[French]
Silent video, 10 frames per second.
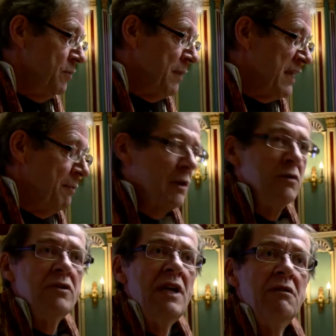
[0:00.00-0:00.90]
bâtiment de
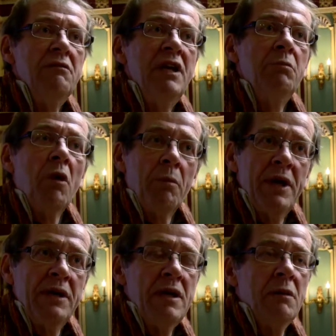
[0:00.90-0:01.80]
l'Hôtel de Ville,
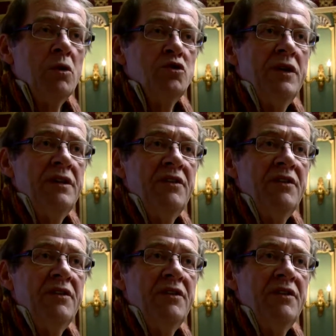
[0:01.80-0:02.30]
propriété de la bourgeoisie